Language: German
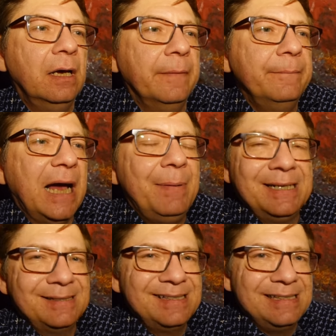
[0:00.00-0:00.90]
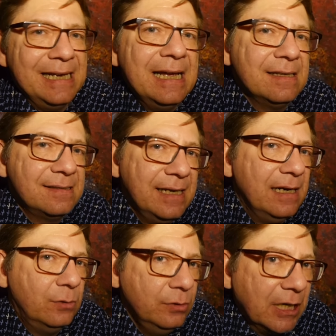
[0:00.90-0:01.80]
Ähm, aber das ist sehr,
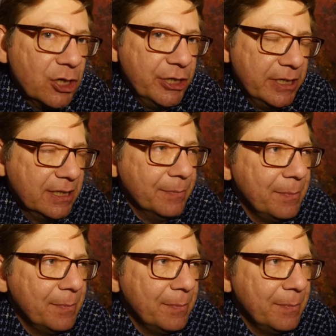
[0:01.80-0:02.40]
sehr unterschiedlich.